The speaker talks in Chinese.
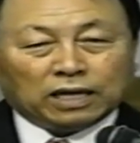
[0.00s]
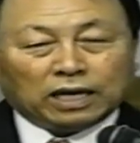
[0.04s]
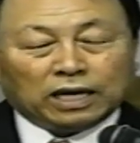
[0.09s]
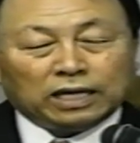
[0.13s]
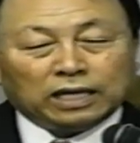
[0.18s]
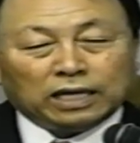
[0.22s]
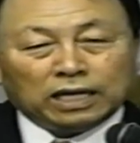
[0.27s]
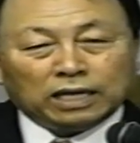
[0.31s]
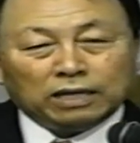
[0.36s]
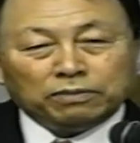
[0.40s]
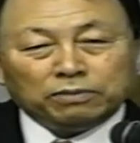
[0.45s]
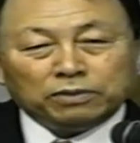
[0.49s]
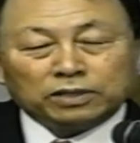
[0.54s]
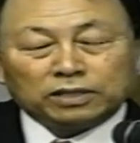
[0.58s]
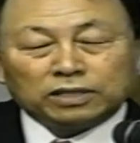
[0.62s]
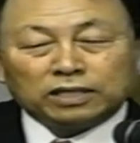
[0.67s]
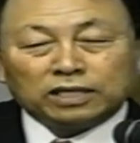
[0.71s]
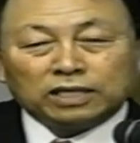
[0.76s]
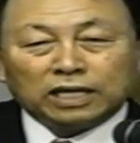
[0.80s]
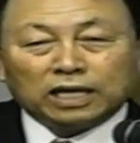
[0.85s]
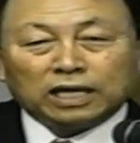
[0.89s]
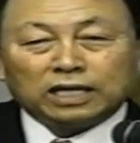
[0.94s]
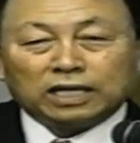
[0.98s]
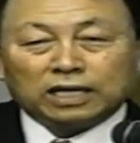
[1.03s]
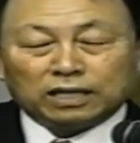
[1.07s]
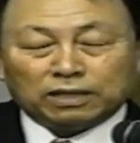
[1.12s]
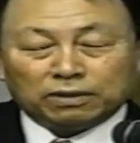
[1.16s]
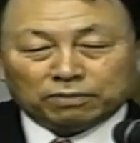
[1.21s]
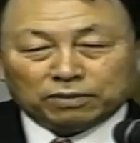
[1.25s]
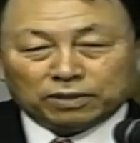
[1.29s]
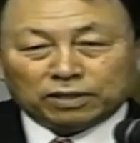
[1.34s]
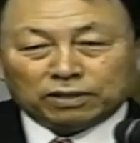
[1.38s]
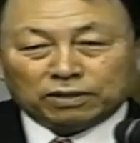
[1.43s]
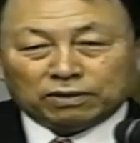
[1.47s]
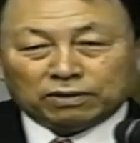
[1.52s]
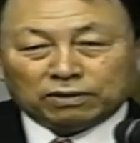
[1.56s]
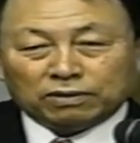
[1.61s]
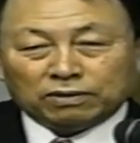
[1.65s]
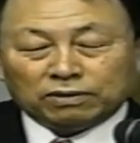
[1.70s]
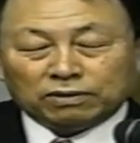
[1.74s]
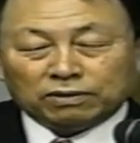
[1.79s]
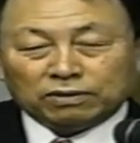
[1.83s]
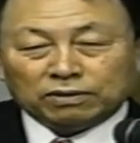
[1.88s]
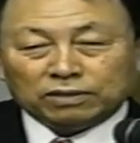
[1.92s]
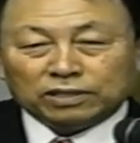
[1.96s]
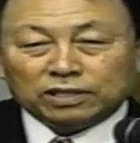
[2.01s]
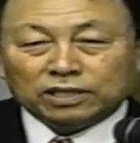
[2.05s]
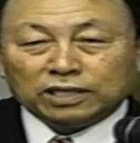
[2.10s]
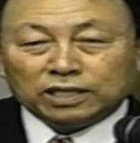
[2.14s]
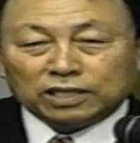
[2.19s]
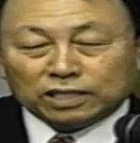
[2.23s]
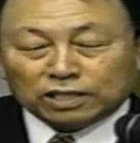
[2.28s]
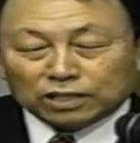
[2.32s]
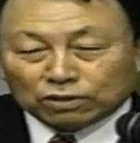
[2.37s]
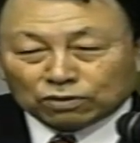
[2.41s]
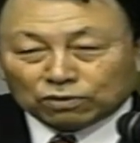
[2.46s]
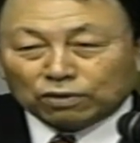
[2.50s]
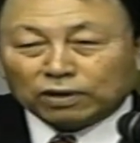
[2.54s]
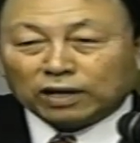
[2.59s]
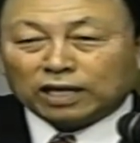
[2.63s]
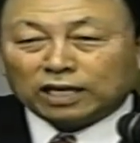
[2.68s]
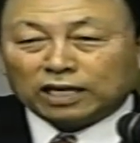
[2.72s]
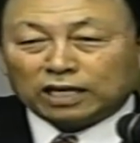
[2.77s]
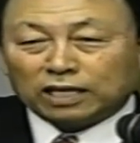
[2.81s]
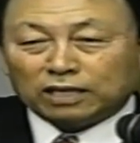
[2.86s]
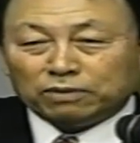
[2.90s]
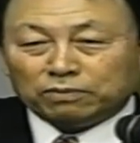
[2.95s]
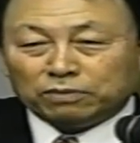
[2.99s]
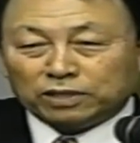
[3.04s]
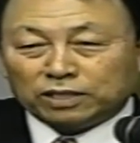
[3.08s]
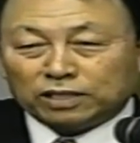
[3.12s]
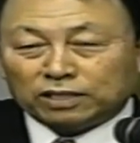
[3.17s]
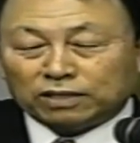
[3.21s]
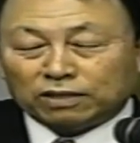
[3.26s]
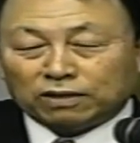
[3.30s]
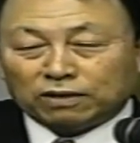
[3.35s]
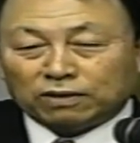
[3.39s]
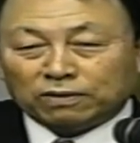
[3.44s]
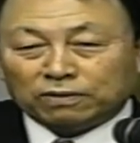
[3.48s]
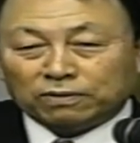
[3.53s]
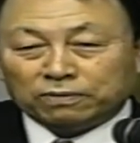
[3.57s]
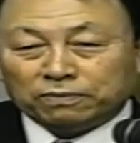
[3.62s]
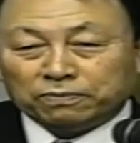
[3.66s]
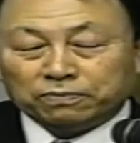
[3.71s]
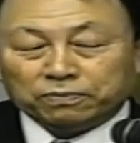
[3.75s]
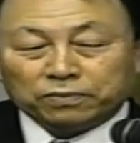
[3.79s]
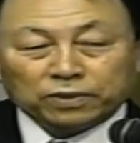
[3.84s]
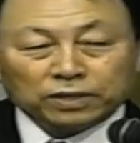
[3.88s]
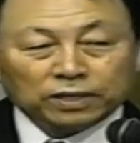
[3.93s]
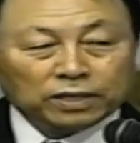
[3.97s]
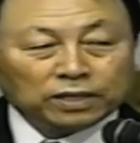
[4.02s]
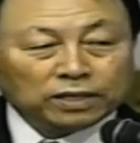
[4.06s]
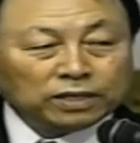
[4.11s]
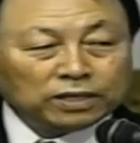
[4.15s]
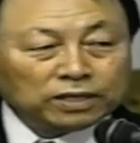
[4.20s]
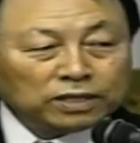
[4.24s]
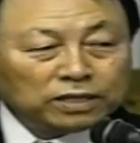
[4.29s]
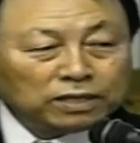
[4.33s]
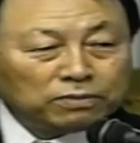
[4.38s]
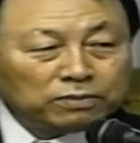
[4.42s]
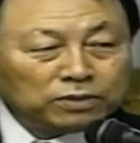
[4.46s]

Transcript: 今天百夫长来到耶稣面面前，得到了认可。